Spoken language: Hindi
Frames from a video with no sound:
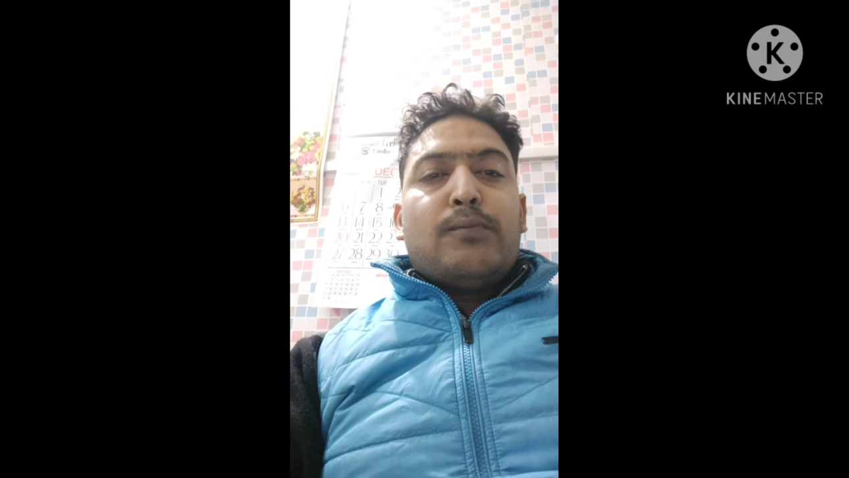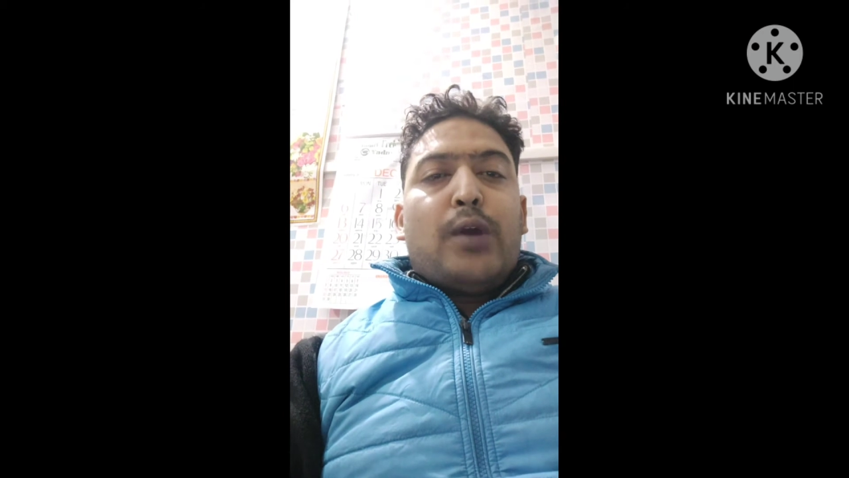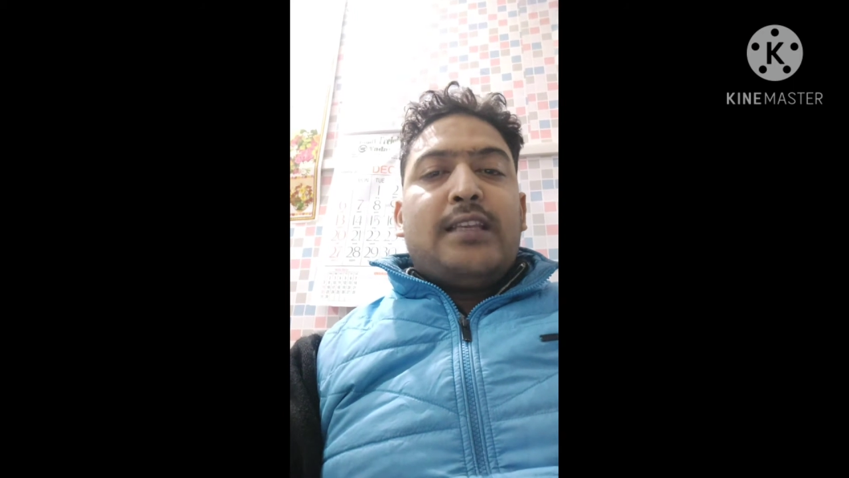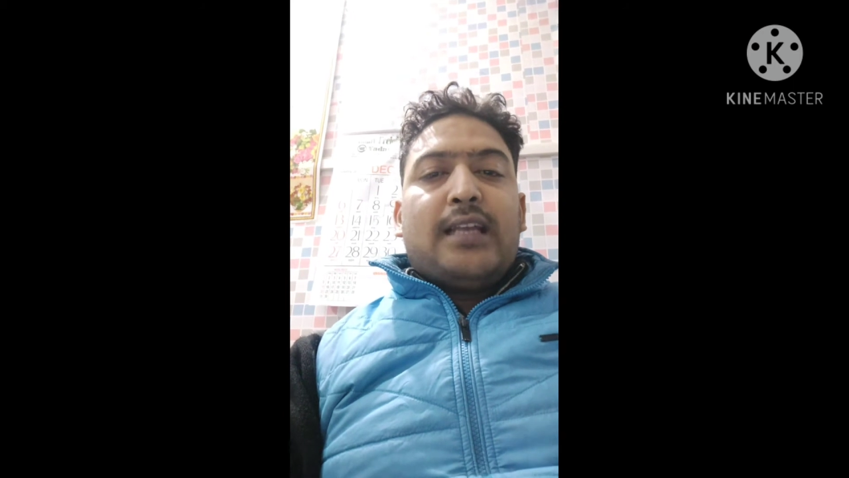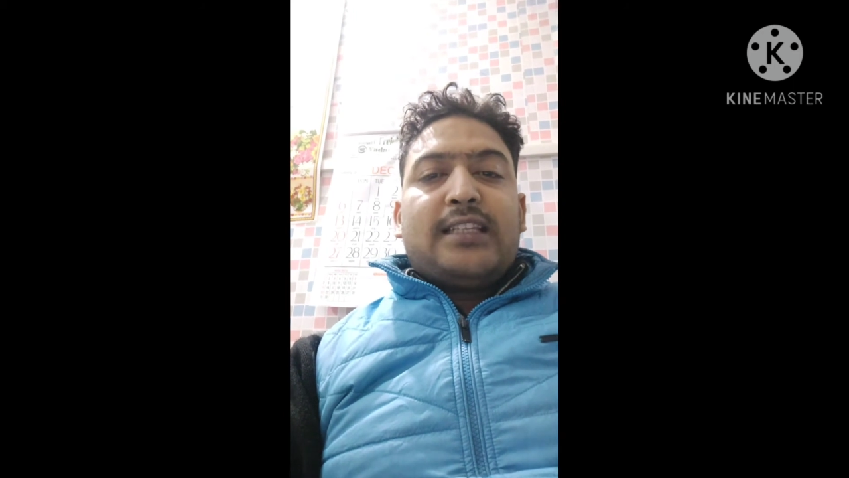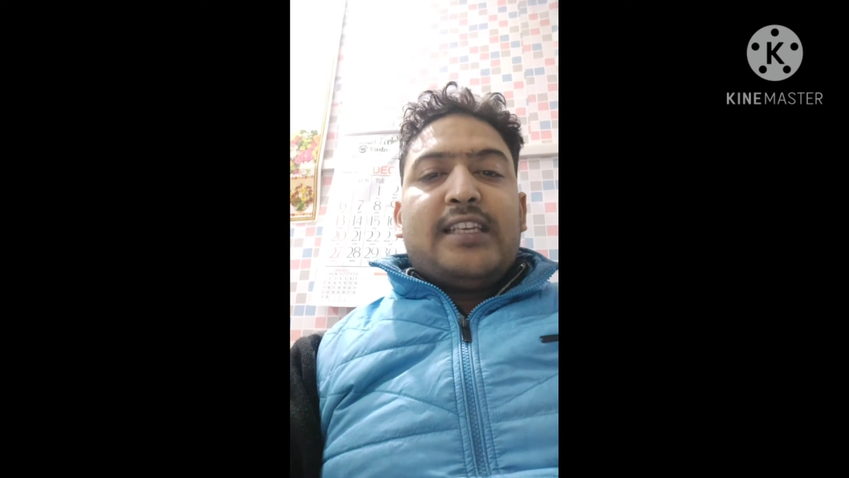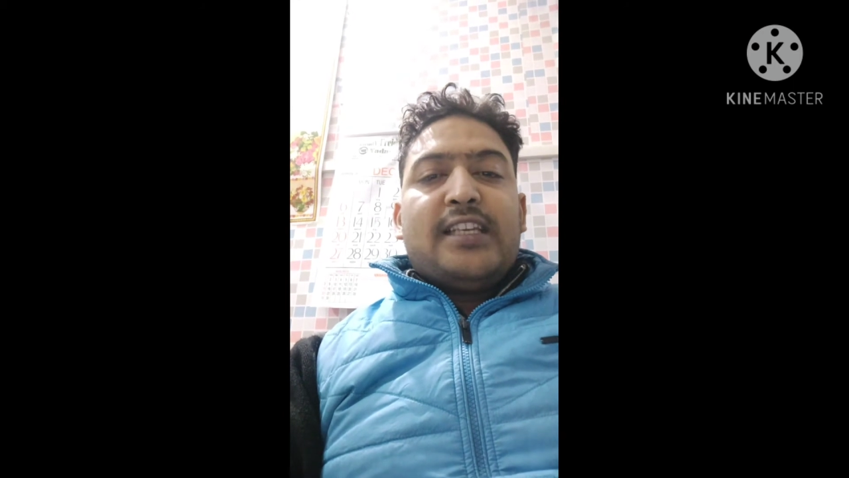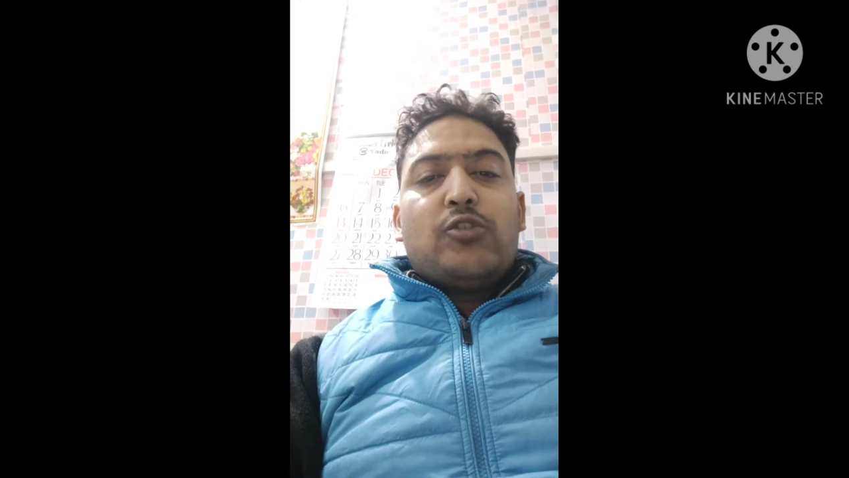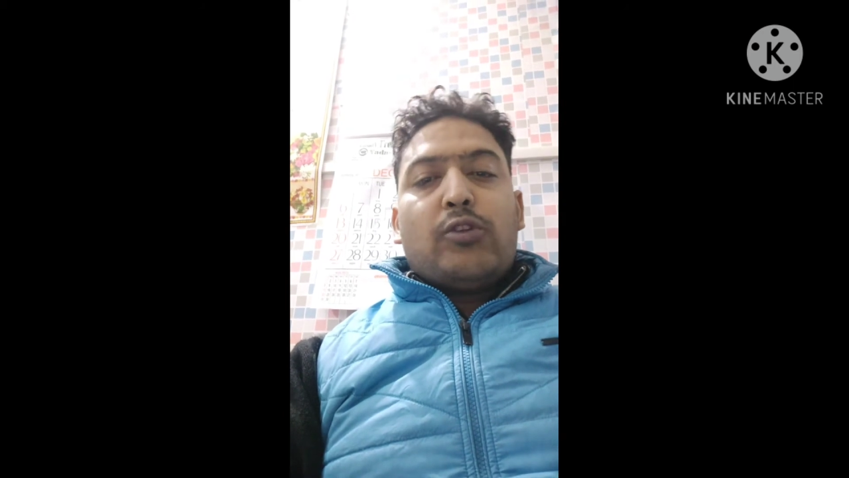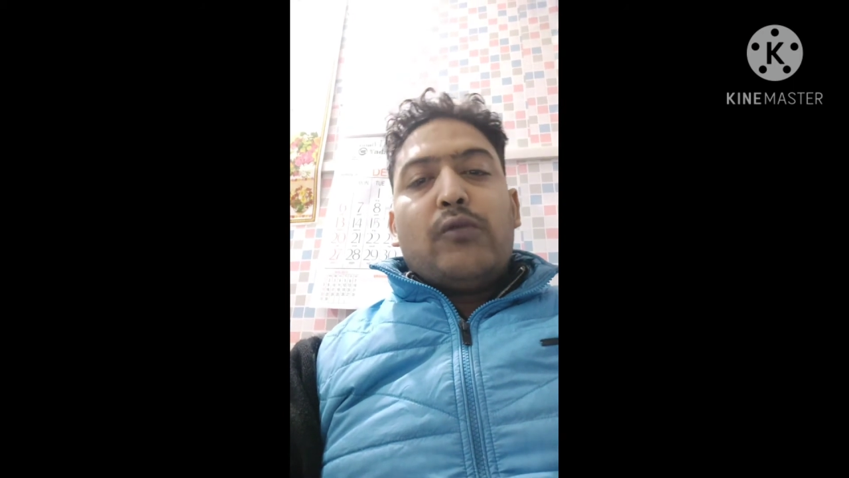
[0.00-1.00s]
बढ़ जाती
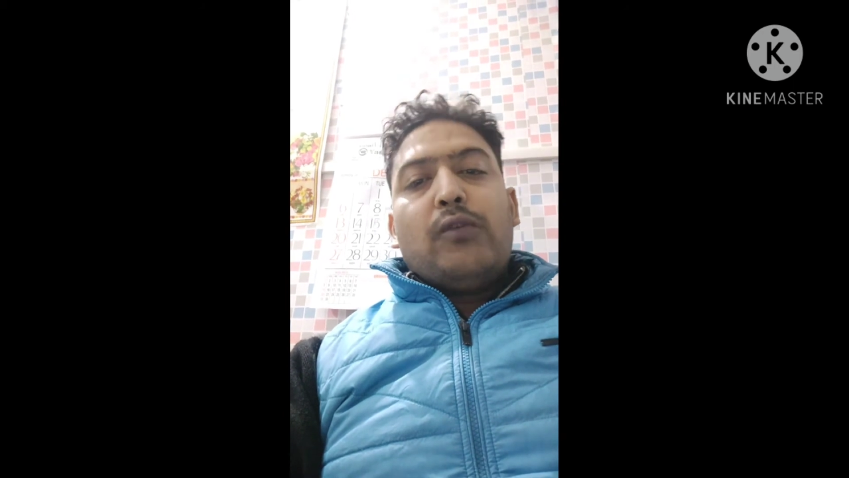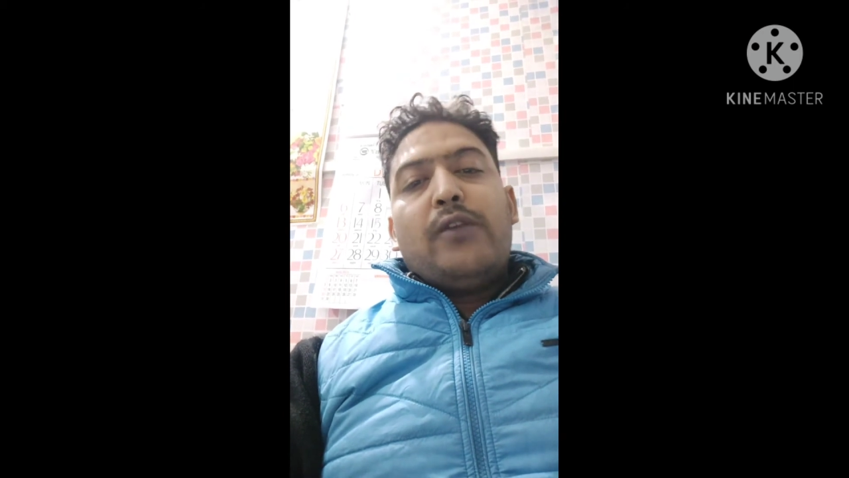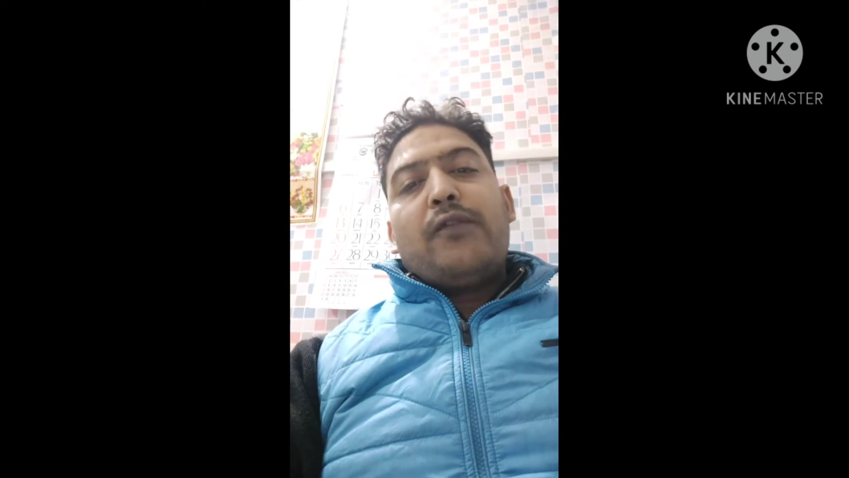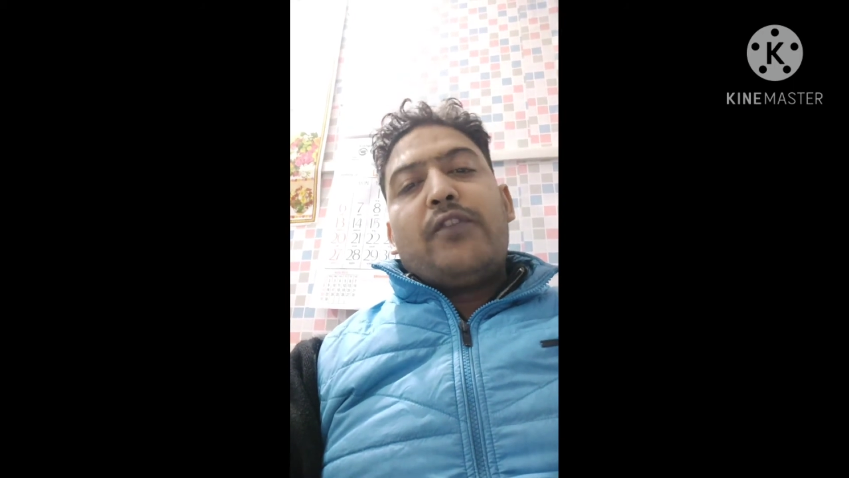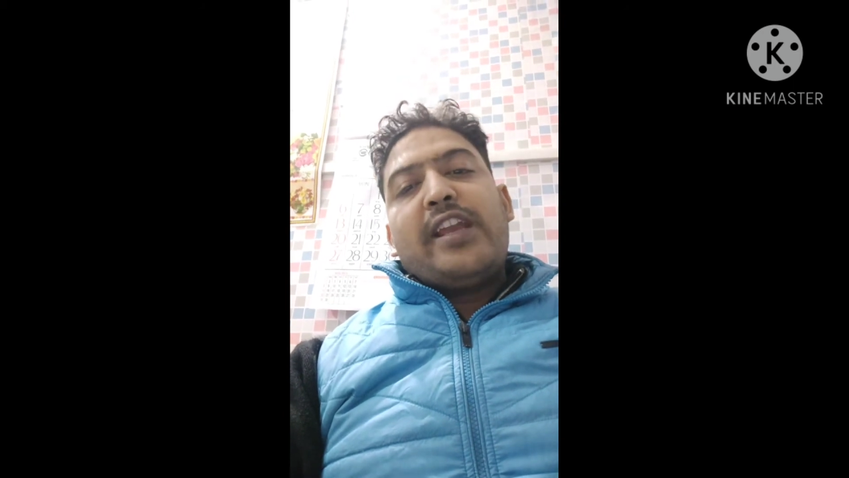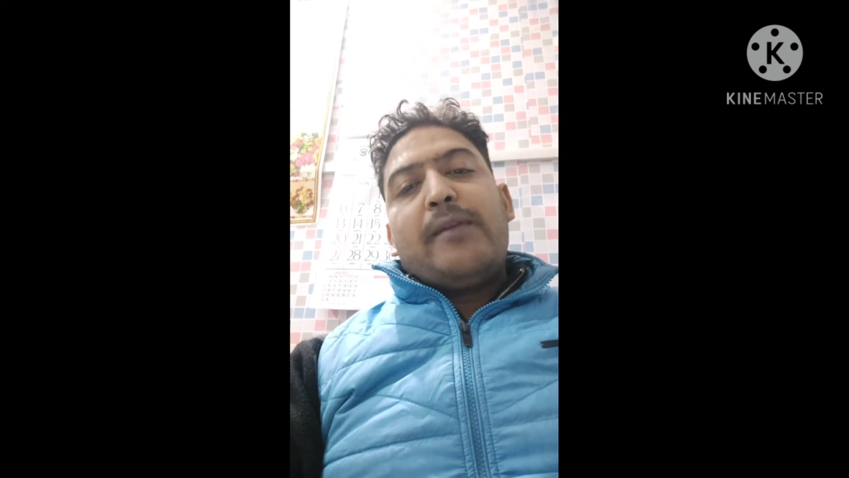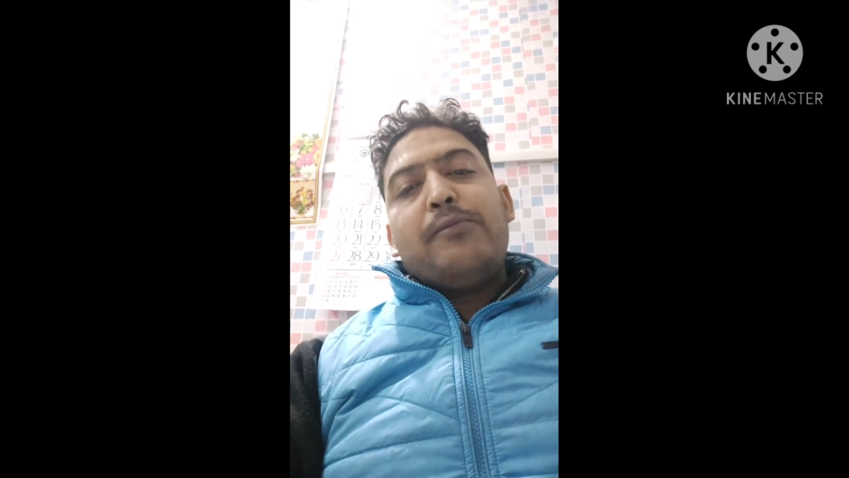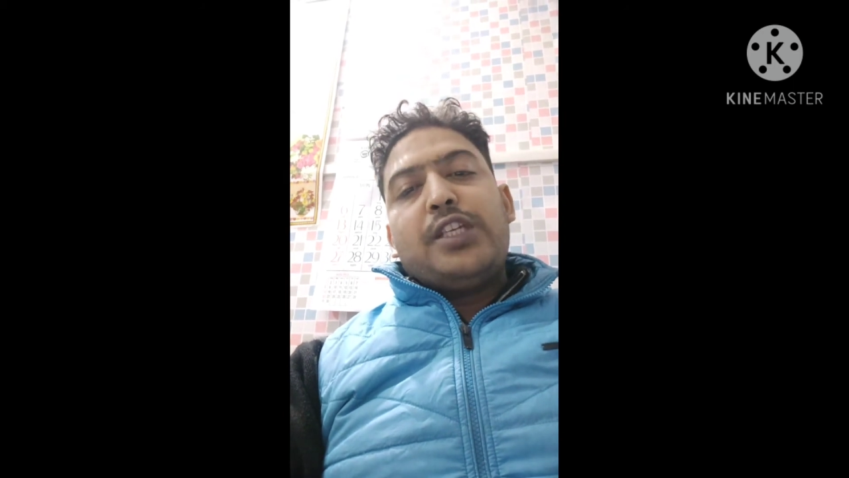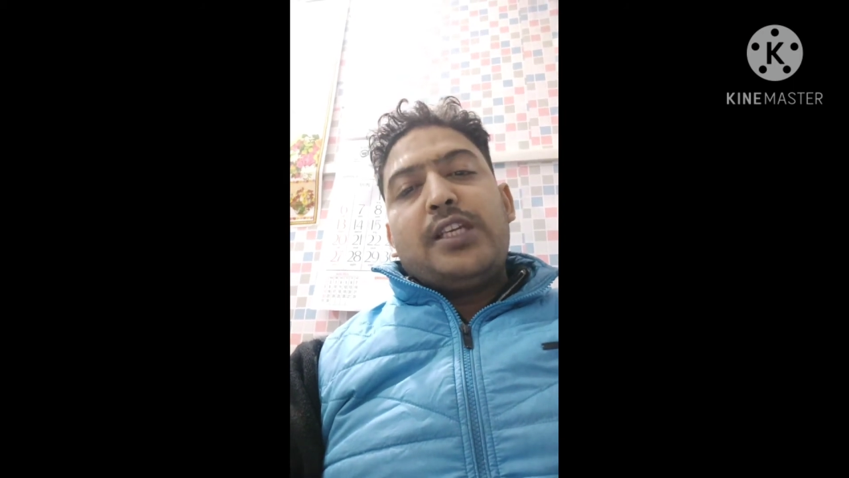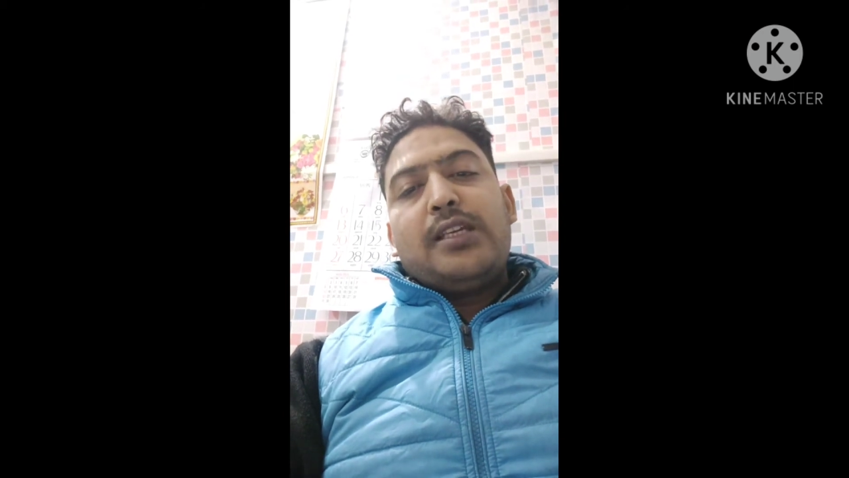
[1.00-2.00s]
है जो कि 150
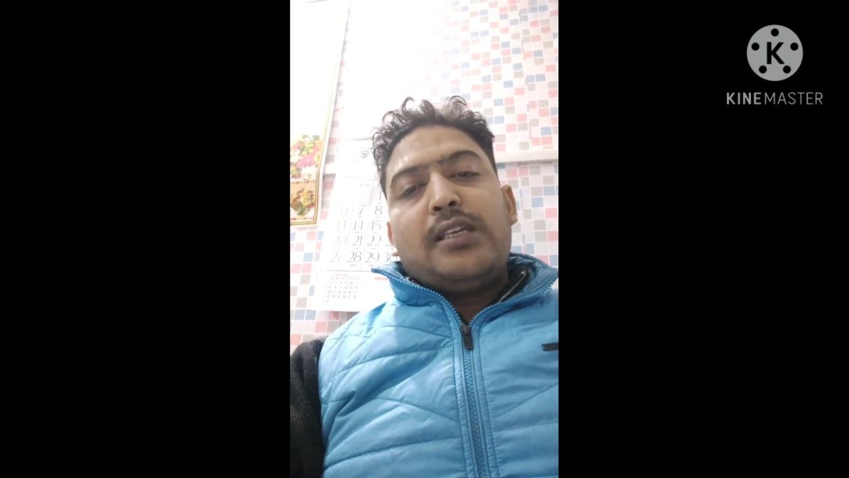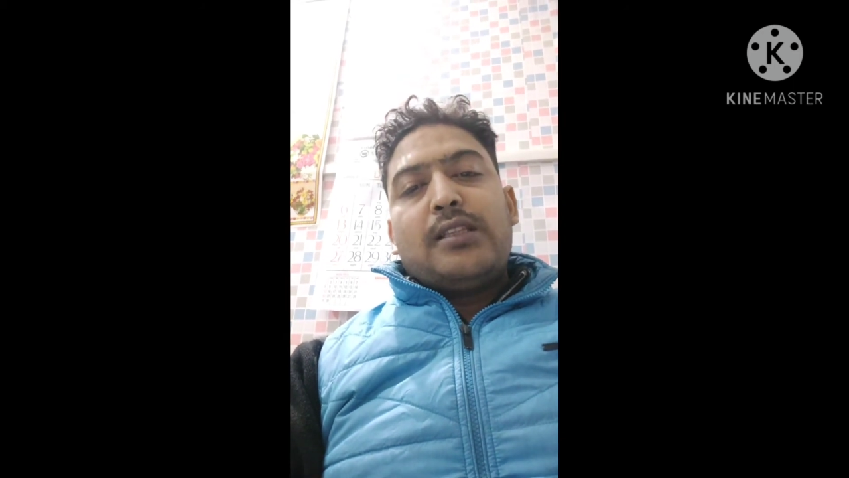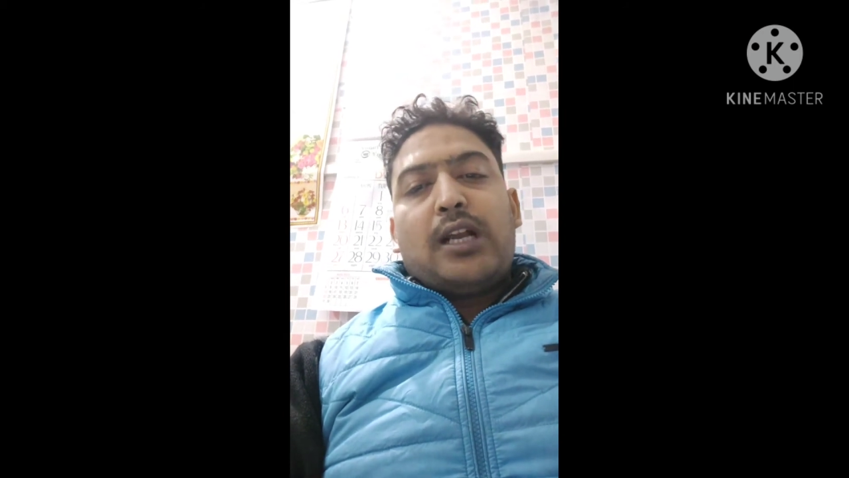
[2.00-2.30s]
फिफ्टी